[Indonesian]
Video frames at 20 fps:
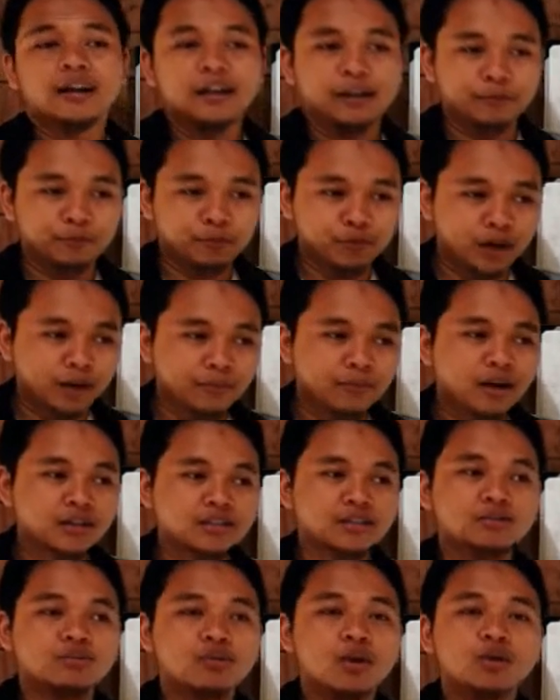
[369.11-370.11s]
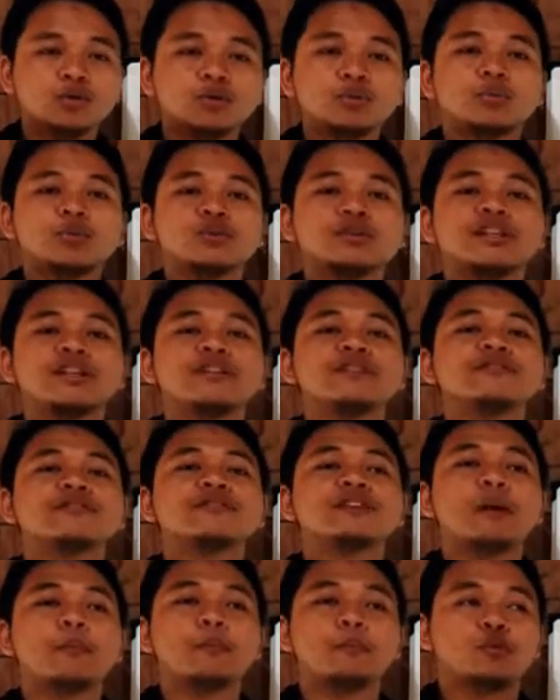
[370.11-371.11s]
himpunan mahasiswa otomotif
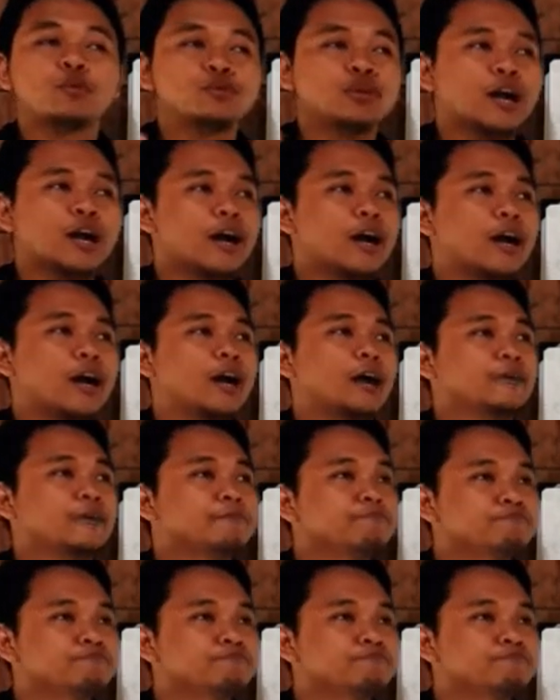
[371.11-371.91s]
yang punya